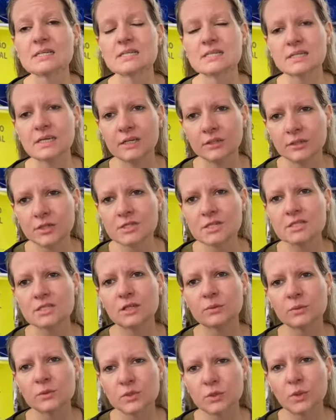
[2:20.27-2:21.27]
Sim, nós
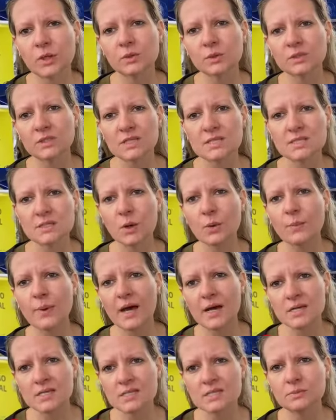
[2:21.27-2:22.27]
estamos com a lotação
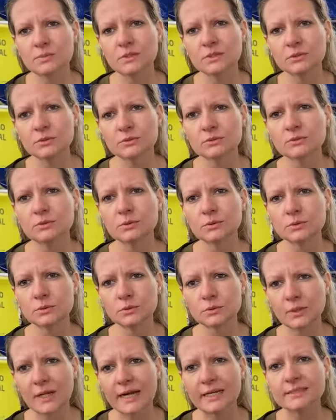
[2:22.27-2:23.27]
máxima
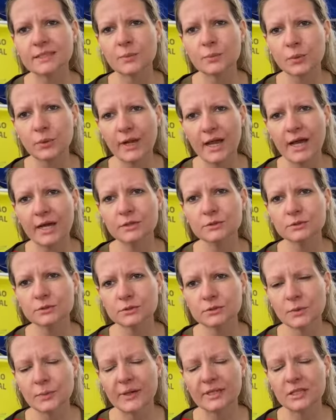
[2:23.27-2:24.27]
no lar temporário do
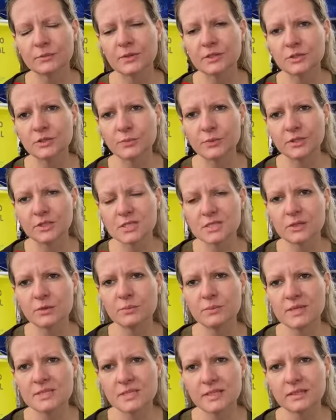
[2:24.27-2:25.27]
Departamento de Proteção e
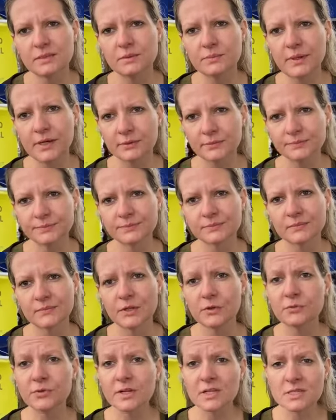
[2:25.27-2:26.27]
Bem-Estar Animal
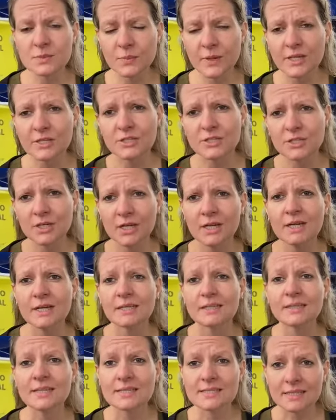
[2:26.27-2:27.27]
infelizmente.
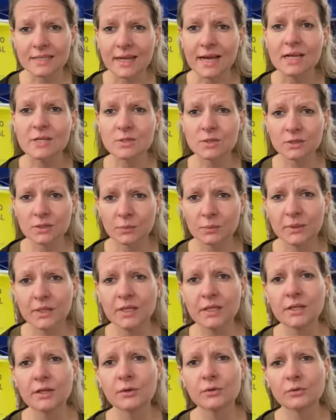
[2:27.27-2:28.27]
Nesse caso
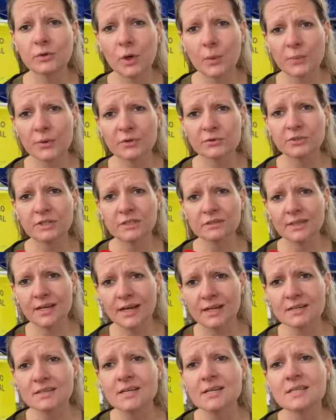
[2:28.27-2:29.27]
também eu vou
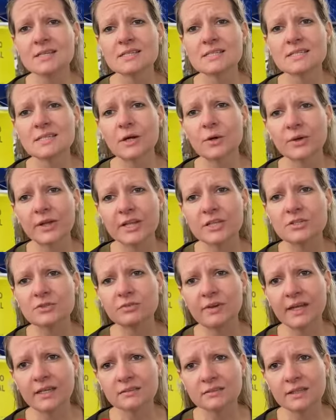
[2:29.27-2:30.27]
aproveitar, se alguém
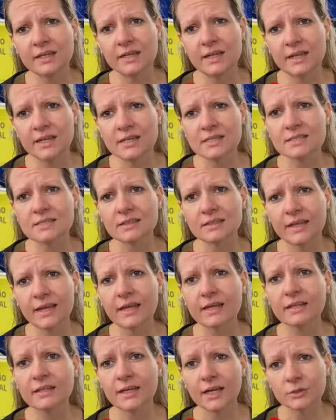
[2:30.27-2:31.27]
tiver interesse
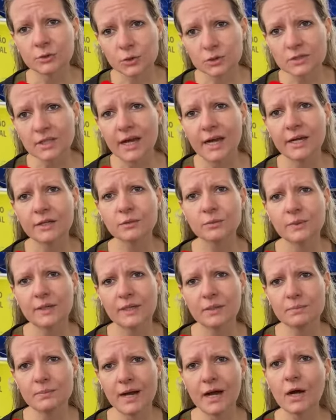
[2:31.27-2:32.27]
né, em adotar um
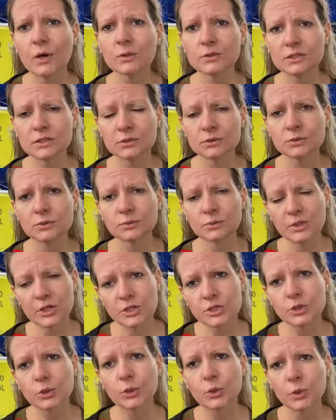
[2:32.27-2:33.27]
animal, tanto um
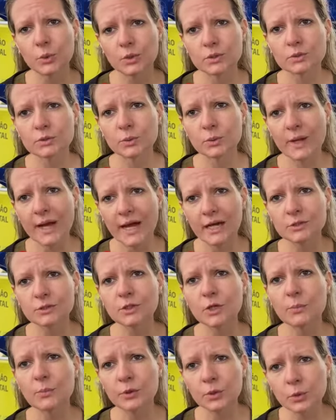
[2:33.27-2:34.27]
cachorro quanto um gato,
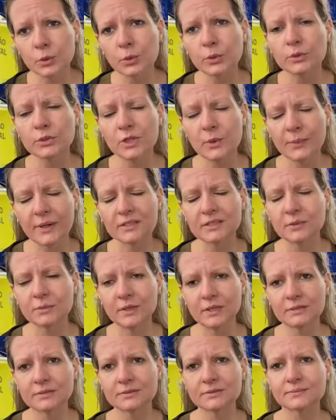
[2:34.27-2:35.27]
que procure o
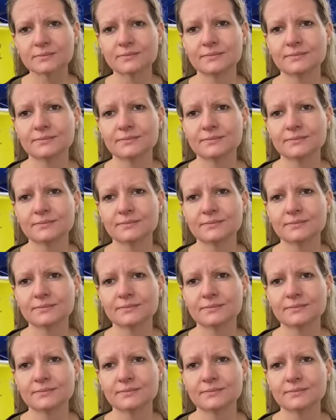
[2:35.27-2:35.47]
departamento.